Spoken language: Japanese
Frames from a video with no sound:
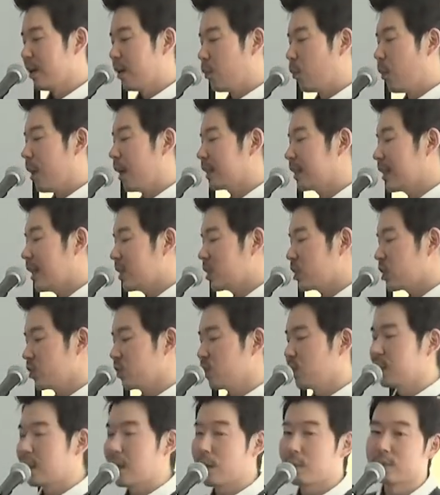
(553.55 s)
私
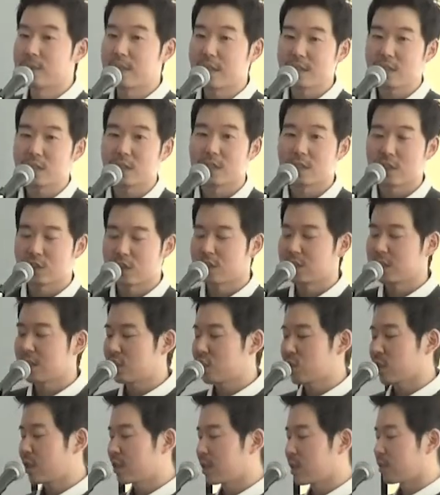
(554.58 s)
の名を全地に告げ
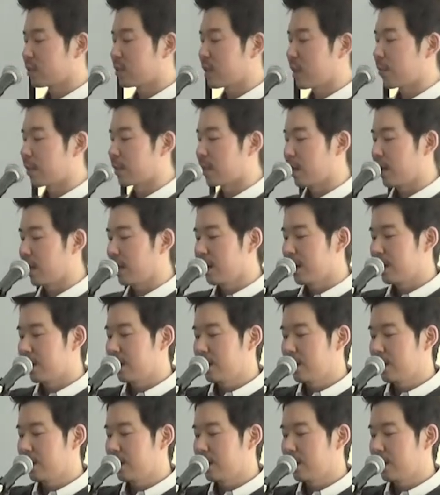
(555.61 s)
知らせるためだ、